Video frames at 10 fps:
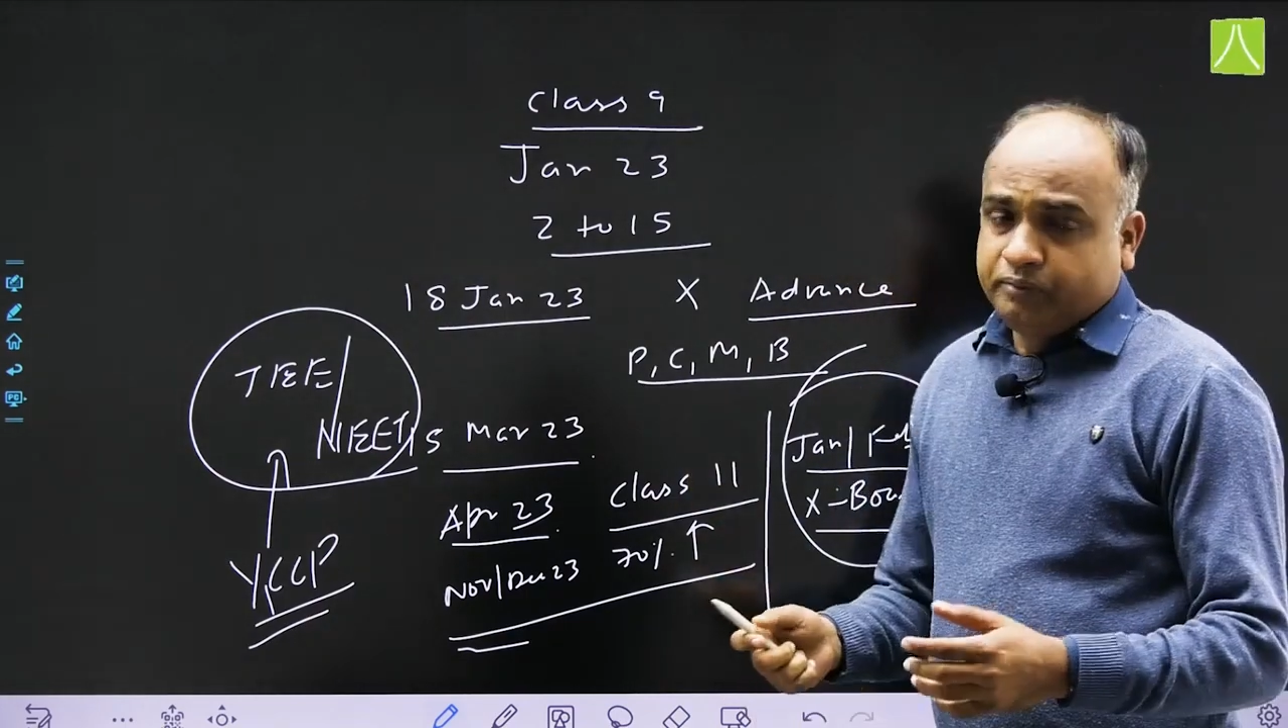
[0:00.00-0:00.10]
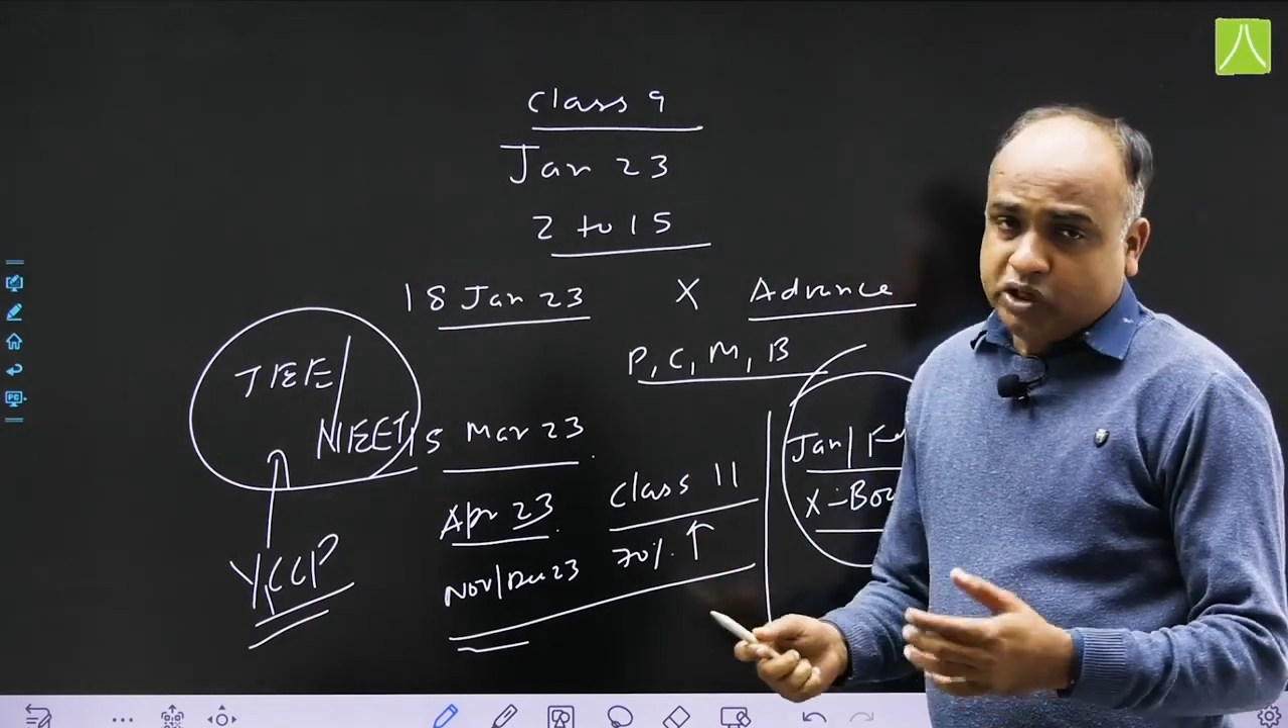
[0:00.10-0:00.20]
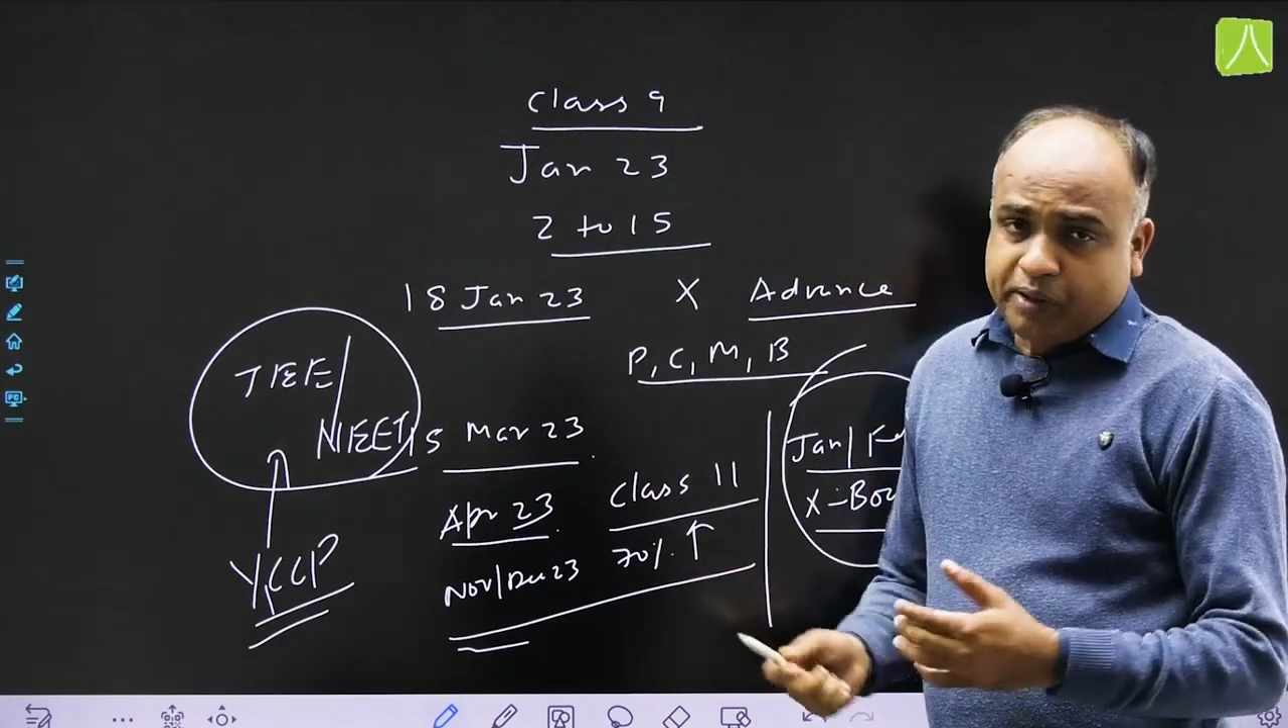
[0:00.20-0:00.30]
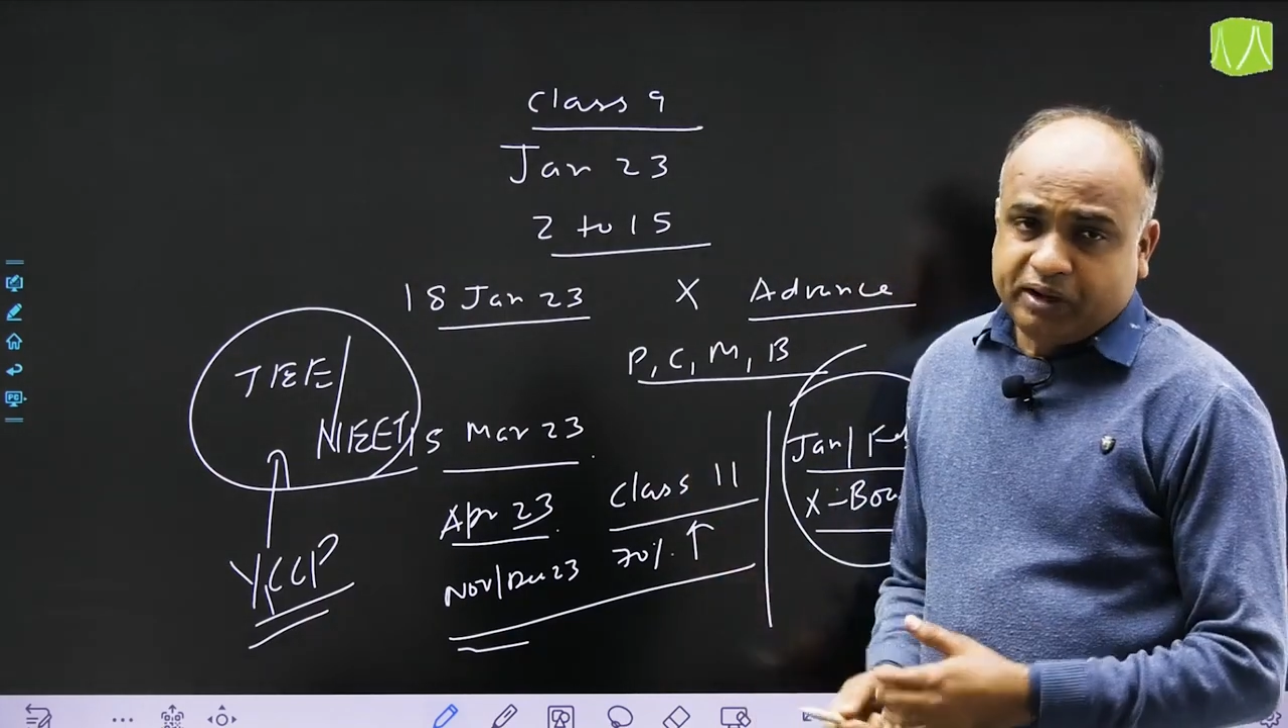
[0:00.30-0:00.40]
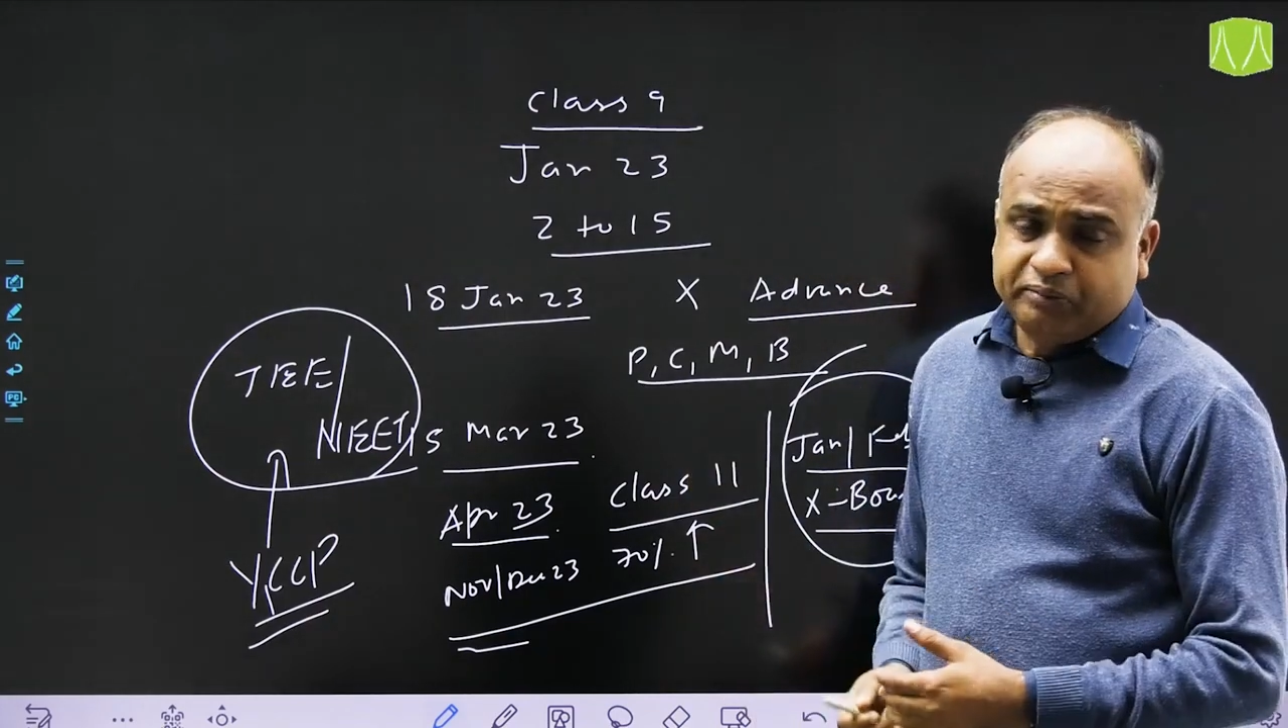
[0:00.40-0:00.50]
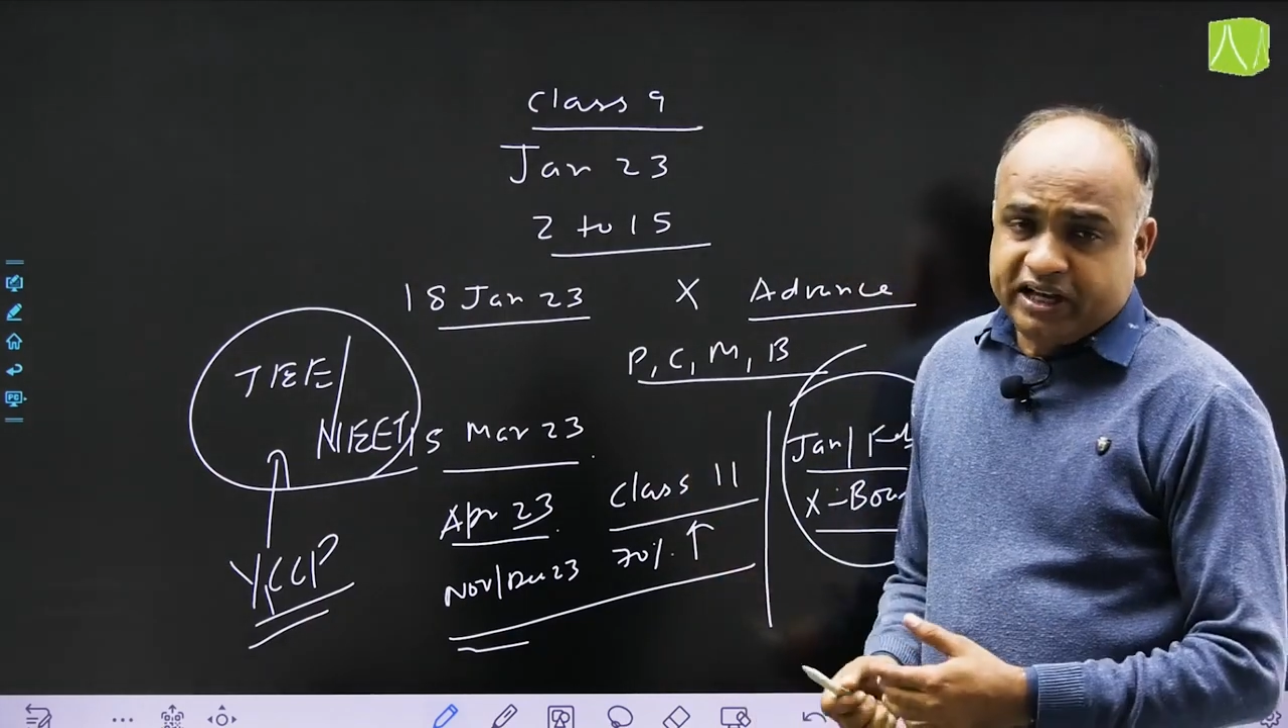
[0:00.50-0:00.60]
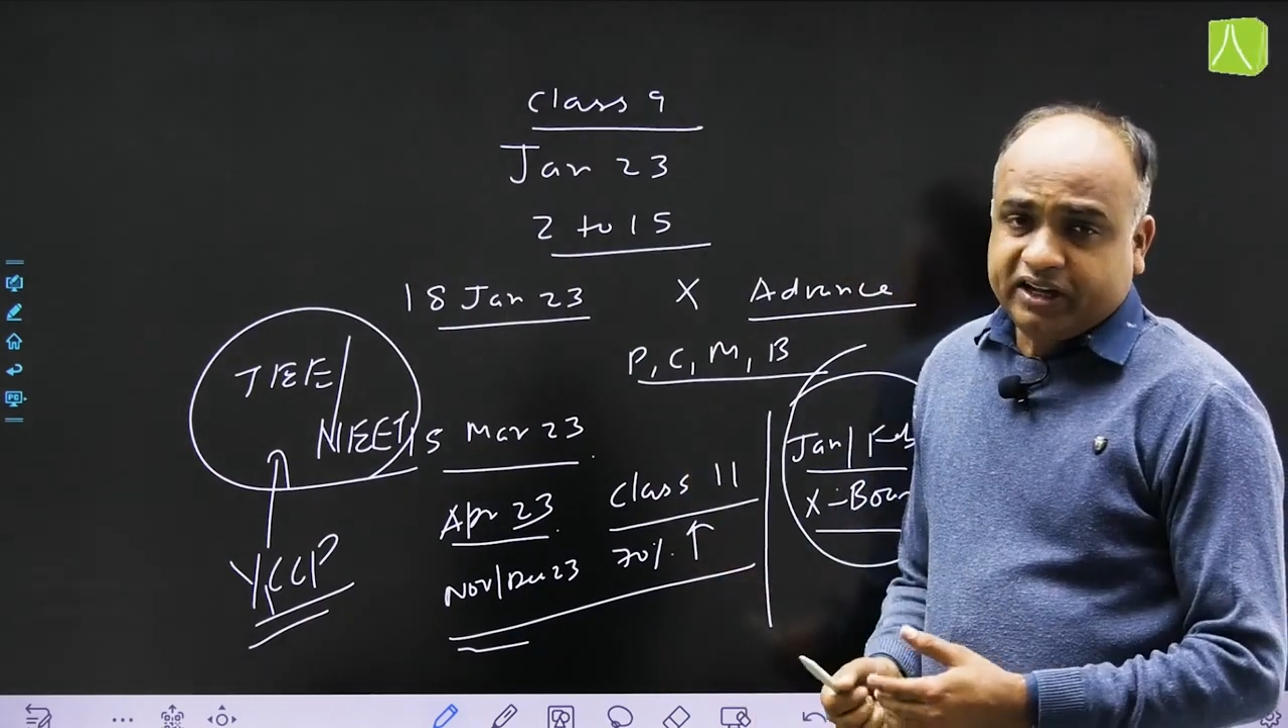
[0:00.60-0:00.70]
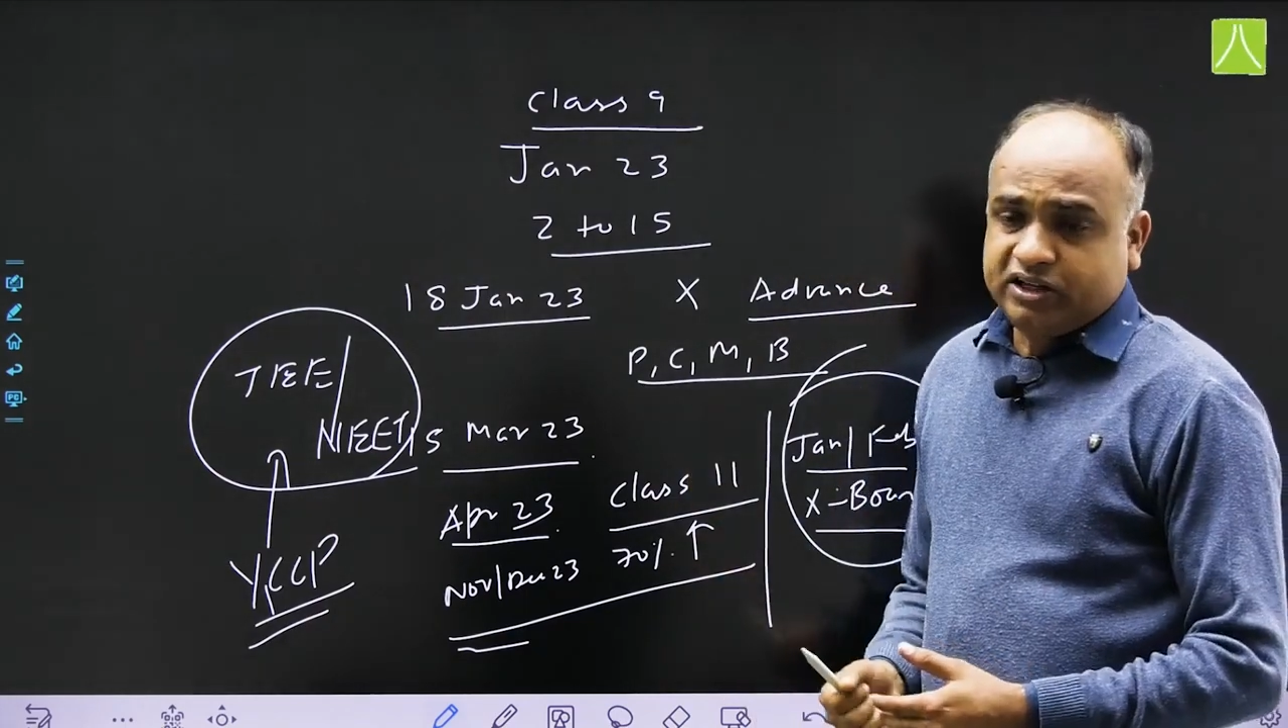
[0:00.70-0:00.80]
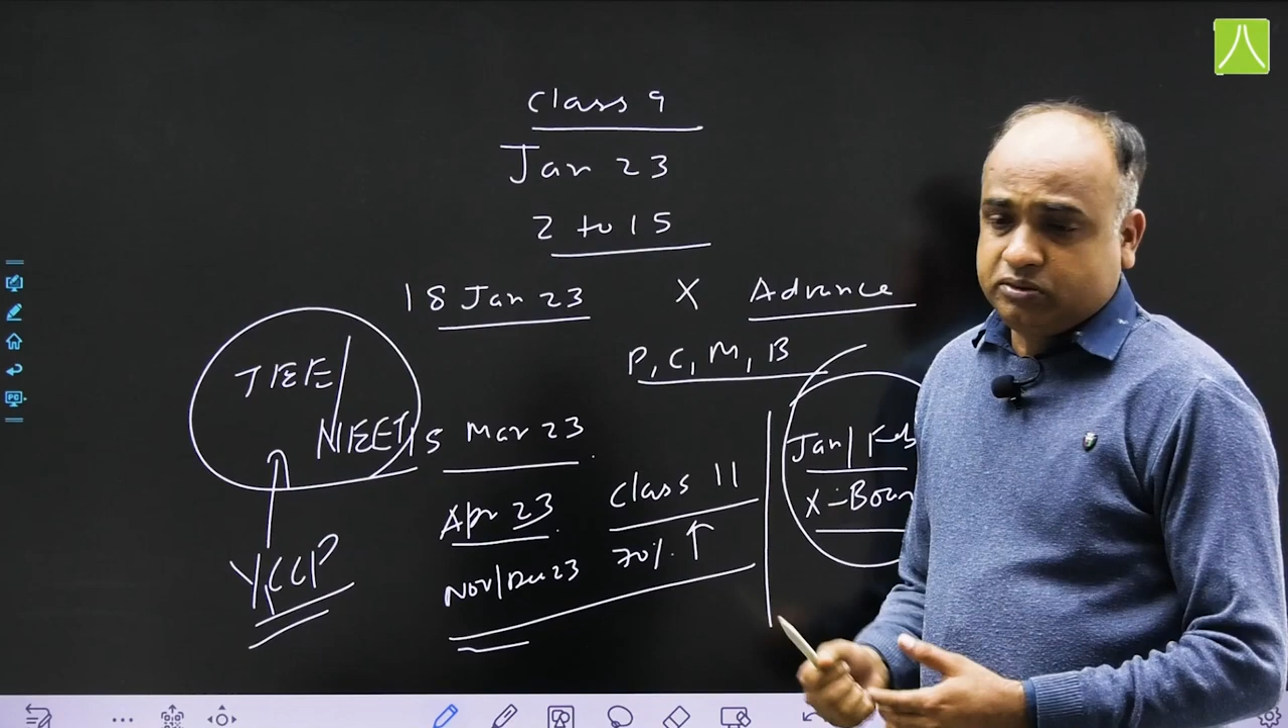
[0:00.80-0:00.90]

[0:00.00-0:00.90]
बिकॉज अभी हम देख